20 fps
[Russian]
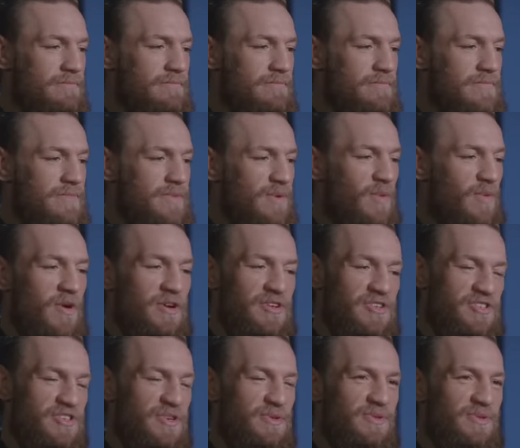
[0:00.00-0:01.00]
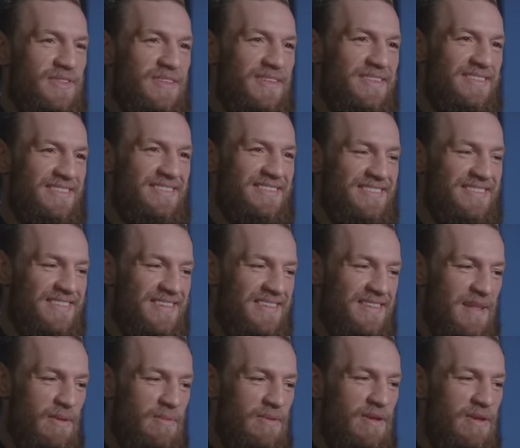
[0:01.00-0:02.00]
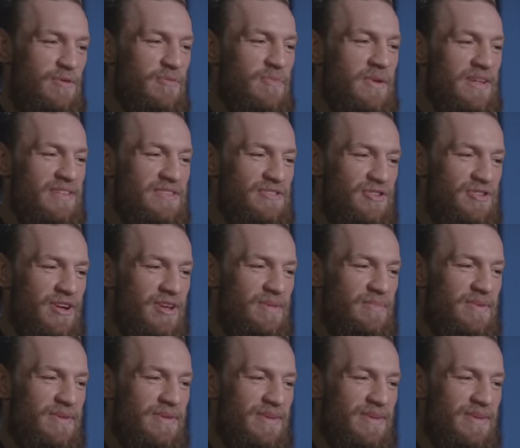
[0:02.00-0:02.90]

Какой костюм? Синий в полоску,